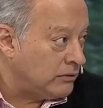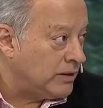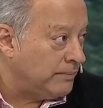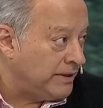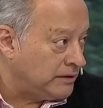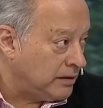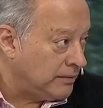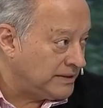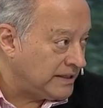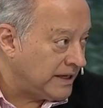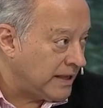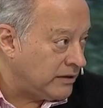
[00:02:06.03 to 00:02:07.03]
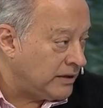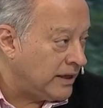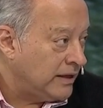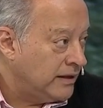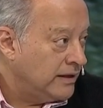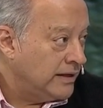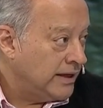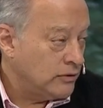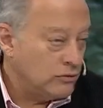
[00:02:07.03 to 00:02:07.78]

una pistola ametralladora Exactamente.